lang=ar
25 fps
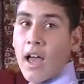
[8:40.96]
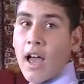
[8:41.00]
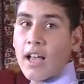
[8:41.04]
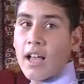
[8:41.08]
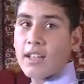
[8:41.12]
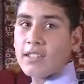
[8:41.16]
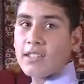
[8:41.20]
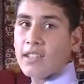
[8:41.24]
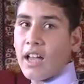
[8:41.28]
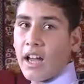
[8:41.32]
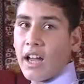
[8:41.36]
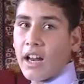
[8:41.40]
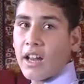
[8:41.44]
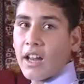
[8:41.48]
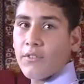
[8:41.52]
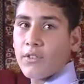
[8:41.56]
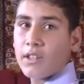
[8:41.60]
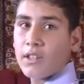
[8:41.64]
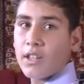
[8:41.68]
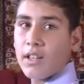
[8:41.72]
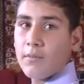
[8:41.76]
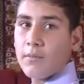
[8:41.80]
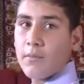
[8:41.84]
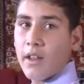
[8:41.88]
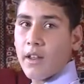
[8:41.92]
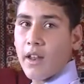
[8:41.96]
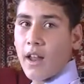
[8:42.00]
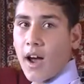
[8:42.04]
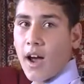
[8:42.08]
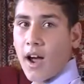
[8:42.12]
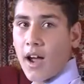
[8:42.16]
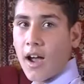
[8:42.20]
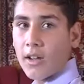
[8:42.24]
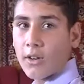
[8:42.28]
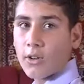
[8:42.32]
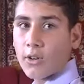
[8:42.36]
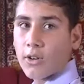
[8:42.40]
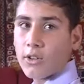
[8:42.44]
هسه عرفت المن
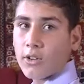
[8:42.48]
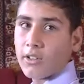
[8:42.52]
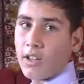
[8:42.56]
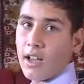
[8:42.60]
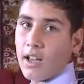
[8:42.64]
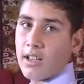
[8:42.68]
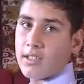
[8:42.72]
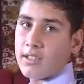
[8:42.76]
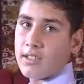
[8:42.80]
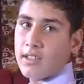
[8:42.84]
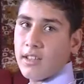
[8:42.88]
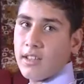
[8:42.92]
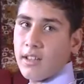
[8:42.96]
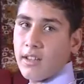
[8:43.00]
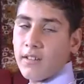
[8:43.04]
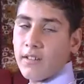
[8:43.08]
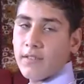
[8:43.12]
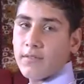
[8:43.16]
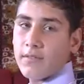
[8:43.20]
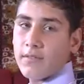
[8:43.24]
هاي القرطاسية